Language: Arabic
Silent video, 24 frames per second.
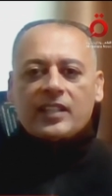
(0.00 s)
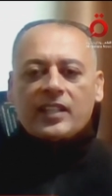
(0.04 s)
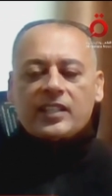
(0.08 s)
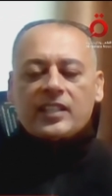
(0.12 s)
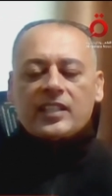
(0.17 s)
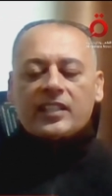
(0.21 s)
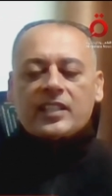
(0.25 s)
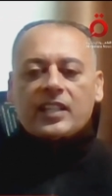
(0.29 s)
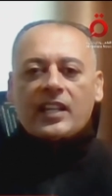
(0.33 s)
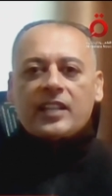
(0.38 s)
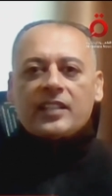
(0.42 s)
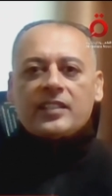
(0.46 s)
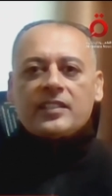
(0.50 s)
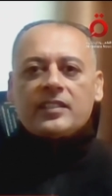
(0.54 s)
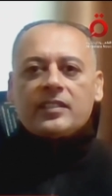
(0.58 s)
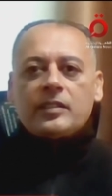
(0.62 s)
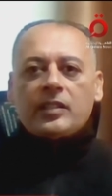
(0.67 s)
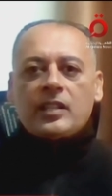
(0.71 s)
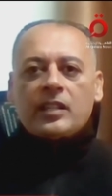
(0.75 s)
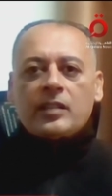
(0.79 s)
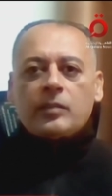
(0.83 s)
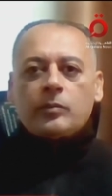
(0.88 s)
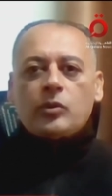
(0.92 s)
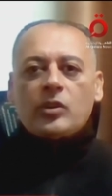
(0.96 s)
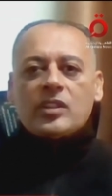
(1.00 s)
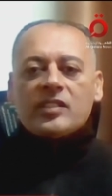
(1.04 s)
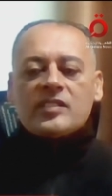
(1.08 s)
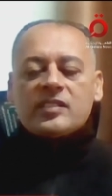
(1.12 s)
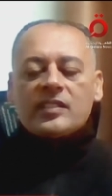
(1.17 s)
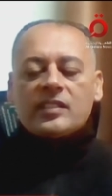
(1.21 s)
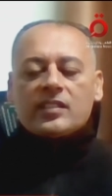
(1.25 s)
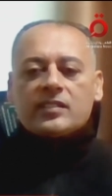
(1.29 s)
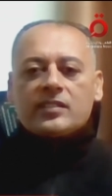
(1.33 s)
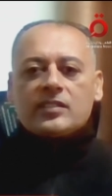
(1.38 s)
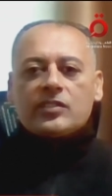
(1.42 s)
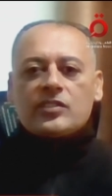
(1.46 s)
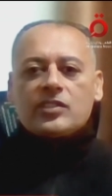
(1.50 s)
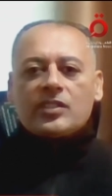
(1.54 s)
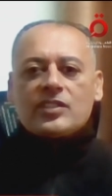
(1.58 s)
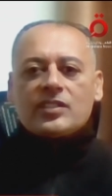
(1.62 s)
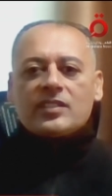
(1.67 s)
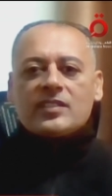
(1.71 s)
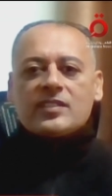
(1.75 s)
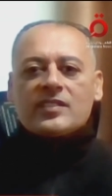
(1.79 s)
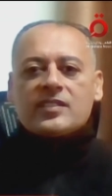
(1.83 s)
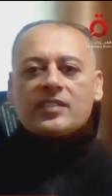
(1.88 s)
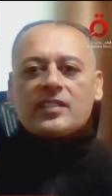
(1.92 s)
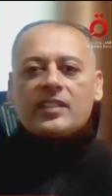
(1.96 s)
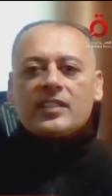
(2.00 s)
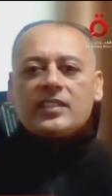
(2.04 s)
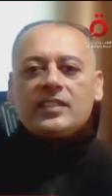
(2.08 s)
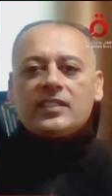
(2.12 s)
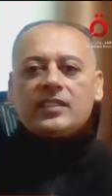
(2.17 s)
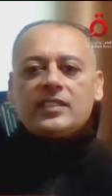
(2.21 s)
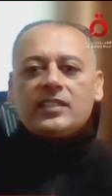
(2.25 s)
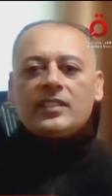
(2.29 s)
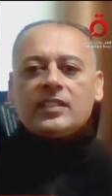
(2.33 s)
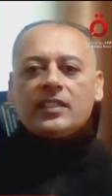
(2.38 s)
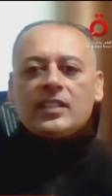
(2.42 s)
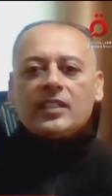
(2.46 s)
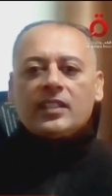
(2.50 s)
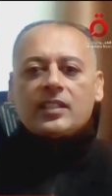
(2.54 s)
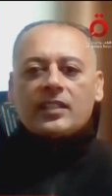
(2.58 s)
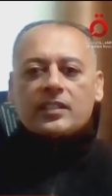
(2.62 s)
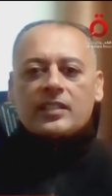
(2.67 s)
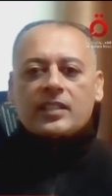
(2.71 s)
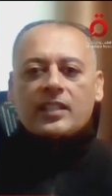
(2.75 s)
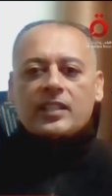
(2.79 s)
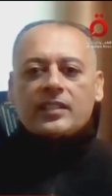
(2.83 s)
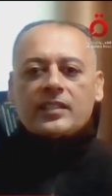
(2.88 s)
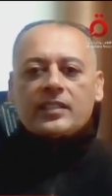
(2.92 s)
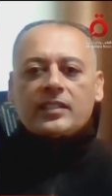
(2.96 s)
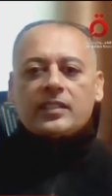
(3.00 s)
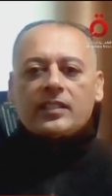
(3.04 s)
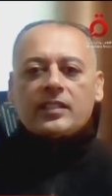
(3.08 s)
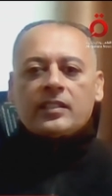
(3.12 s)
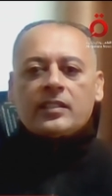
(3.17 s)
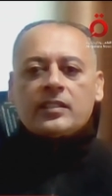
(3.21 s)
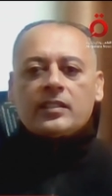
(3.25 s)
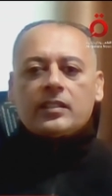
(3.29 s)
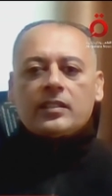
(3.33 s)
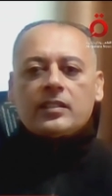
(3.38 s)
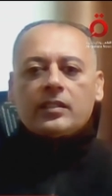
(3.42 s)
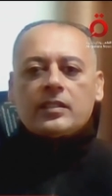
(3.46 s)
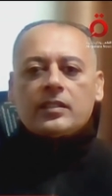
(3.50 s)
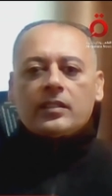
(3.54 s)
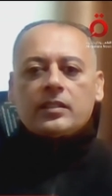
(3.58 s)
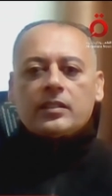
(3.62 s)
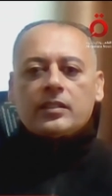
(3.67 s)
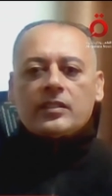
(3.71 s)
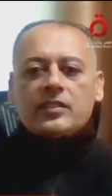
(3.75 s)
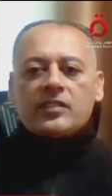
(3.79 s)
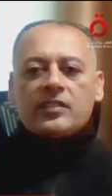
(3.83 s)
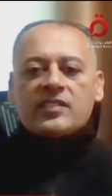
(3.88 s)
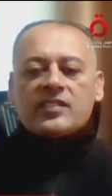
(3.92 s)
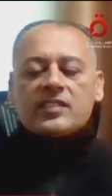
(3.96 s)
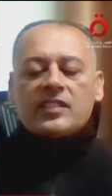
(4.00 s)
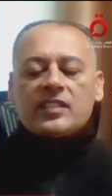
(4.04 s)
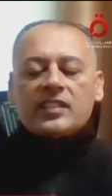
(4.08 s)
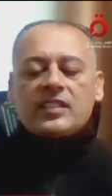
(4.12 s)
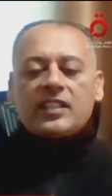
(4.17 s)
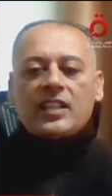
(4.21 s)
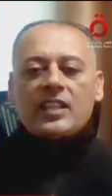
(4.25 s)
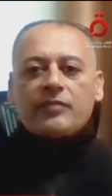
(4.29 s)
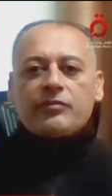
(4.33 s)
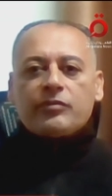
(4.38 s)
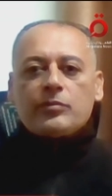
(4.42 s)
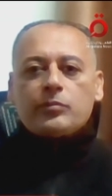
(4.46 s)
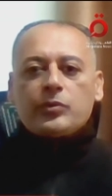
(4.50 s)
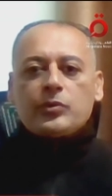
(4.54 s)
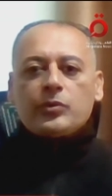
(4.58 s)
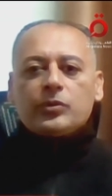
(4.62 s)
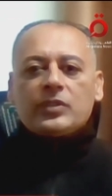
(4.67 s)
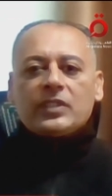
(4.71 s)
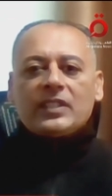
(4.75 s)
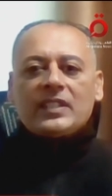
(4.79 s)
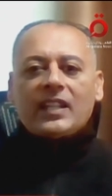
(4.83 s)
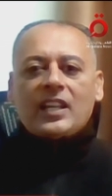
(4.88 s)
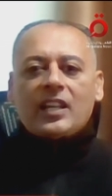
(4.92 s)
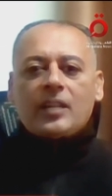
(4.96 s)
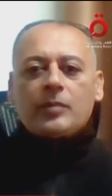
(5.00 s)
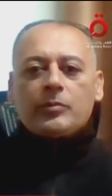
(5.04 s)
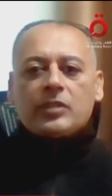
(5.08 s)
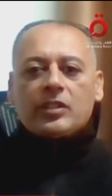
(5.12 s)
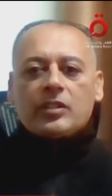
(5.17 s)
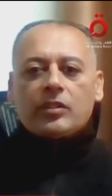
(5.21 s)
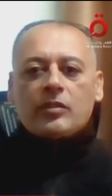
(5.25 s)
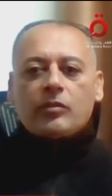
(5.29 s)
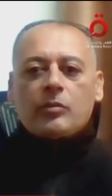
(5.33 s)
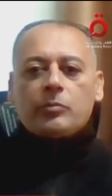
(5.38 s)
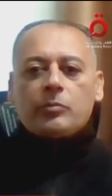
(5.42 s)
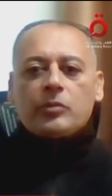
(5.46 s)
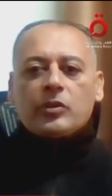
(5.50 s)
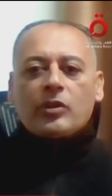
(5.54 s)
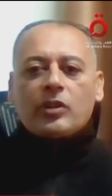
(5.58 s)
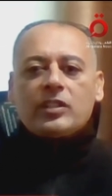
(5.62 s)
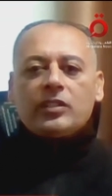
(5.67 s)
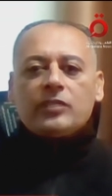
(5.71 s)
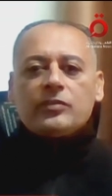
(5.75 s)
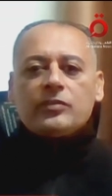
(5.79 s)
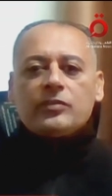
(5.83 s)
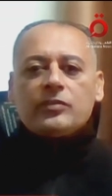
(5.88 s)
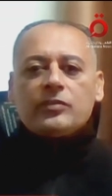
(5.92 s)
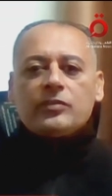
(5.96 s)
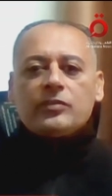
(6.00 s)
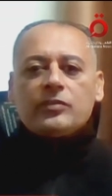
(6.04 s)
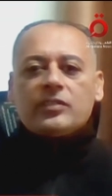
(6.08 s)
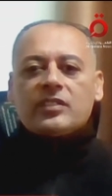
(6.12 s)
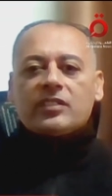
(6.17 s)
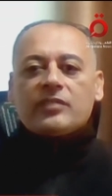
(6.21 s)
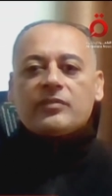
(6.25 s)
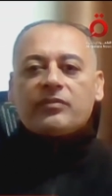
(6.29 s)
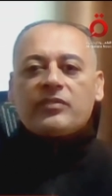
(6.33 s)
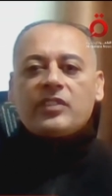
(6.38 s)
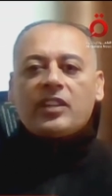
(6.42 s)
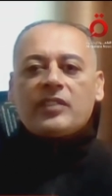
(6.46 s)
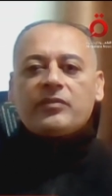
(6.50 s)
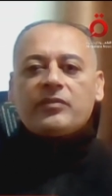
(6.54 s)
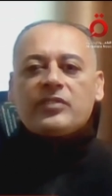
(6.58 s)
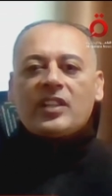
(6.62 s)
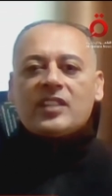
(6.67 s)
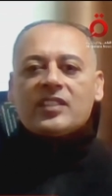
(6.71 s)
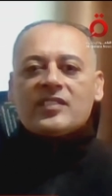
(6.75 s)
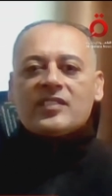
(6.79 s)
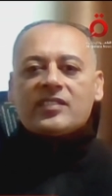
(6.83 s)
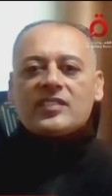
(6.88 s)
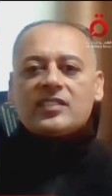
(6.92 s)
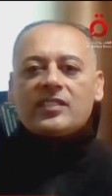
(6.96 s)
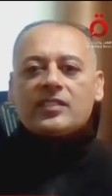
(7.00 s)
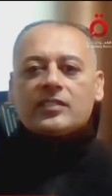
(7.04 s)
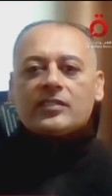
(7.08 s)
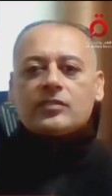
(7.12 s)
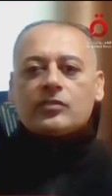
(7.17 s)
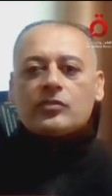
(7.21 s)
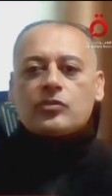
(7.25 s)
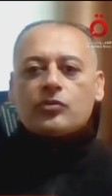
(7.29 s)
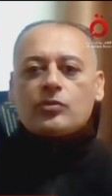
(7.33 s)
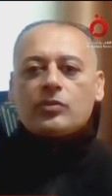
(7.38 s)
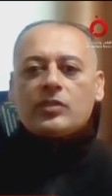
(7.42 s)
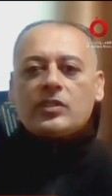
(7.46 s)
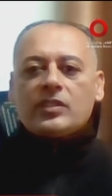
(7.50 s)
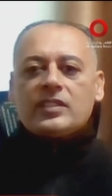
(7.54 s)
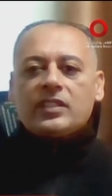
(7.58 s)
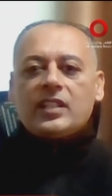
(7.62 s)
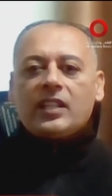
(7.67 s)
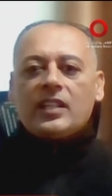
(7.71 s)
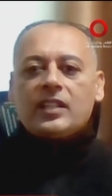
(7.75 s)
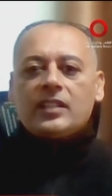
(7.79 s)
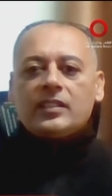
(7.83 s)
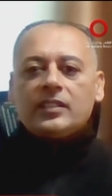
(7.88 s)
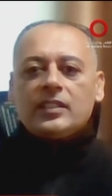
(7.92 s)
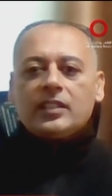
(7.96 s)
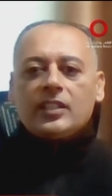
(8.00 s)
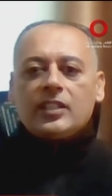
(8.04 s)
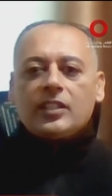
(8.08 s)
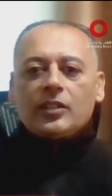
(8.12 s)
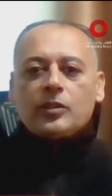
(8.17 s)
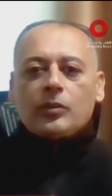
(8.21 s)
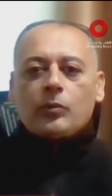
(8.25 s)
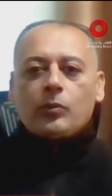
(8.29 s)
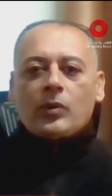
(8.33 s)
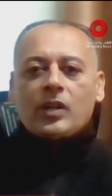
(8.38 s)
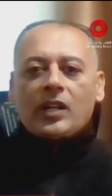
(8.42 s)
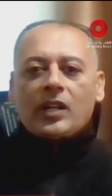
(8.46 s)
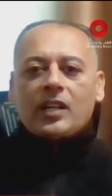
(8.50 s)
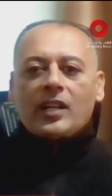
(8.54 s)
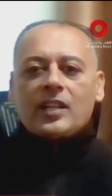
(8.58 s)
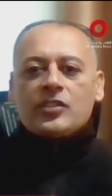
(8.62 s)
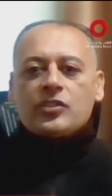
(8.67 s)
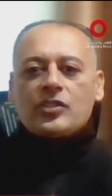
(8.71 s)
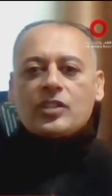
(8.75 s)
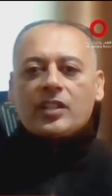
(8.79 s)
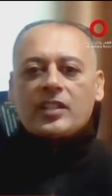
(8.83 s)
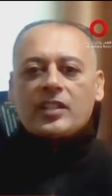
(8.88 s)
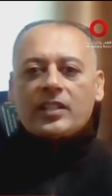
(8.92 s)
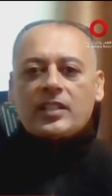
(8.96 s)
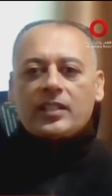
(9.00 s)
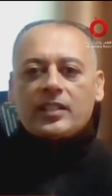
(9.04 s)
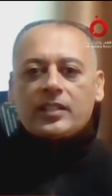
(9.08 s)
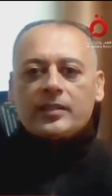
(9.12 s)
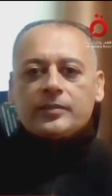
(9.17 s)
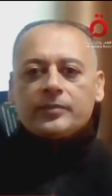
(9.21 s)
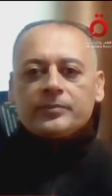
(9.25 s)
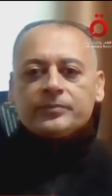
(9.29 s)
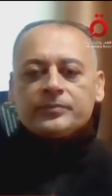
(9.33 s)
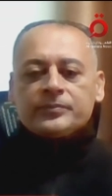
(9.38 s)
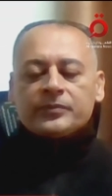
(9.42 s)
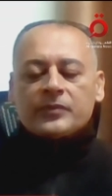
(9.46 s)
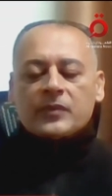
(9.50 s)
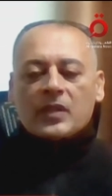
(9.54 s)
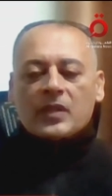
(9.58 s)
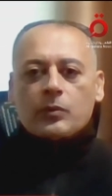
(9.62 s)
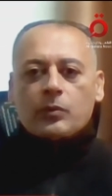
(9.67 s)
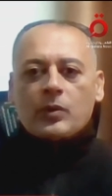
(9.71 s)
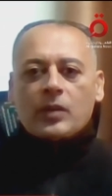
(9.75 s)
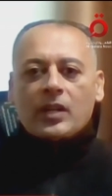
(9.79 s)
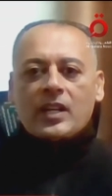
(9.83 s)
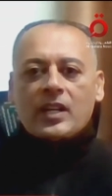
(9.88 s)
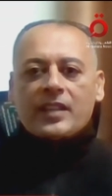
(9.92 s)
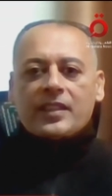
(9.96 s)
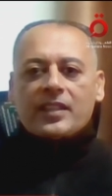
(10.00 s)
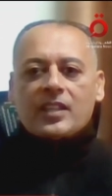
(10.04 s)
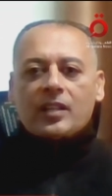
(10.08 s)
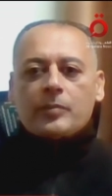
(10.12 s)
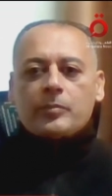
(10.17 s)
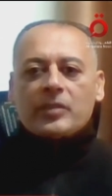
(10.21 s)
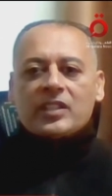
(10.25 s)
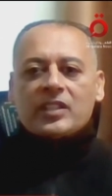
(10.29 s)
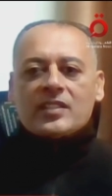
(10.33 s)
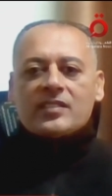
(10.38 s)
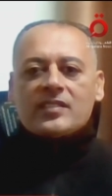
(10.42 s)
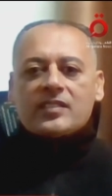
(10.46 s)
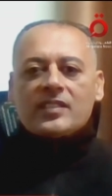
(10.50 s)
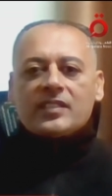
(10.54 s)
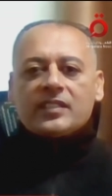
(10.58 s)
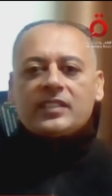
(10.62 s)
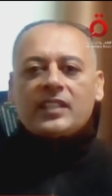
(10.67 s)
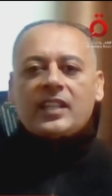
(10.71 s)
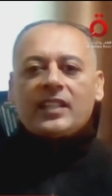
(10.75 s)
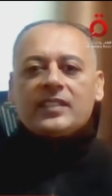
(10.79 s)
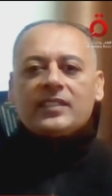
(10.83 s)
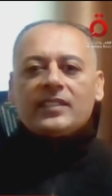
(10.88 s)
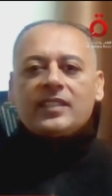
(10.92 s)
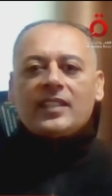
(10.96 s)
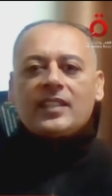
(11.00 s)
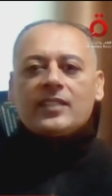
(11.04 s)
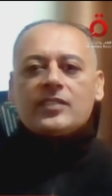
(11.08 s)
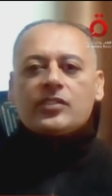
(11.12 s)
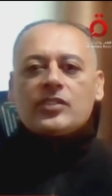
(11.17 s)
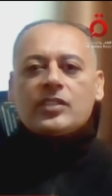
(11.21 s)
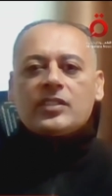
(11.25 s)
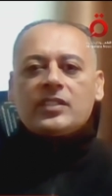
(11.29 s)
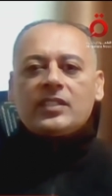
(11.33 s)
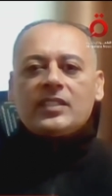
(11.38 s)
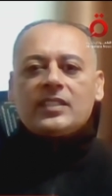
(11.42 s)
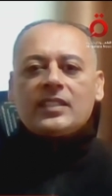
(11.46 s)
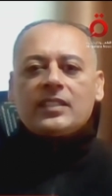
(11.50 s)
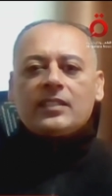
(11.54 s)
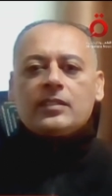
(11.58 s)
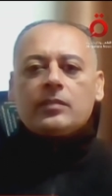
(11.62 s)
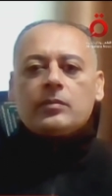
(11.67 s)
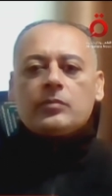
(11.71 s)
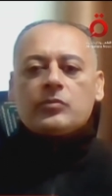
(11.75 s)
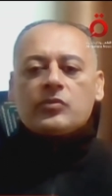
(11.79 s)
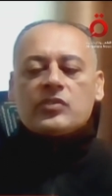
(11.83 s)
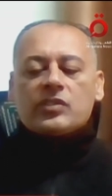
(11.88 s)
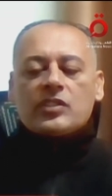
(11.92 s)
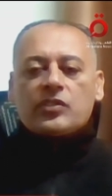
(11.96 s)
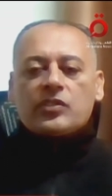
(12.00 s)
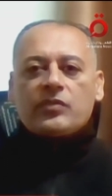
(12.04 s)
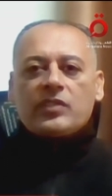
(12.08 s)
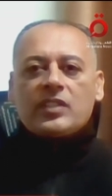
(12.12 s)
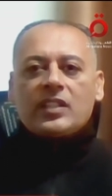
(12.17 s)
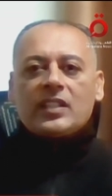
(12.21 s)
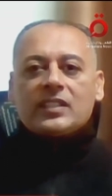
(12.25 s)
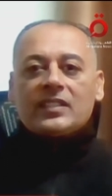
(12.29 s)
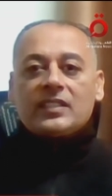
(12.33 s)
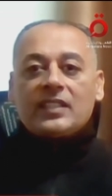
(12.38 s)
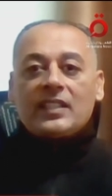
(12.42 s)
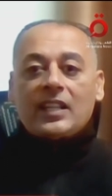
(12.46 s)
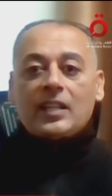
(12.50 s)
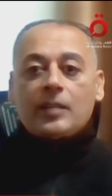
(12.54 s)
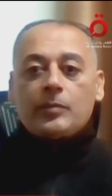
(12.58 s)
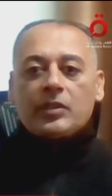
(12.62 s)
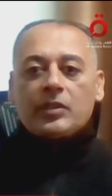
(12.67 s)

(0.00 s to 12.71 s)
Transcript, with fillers: ناهيك عن آه، مواصله الجيش الاسرائيلي يعني استهداف البيوت الامنه وما يخلفه هذا من ارتفاع في حصيله الشهداء والجرحى وهذا ما يصنع تحديات جديدة للمستشفيات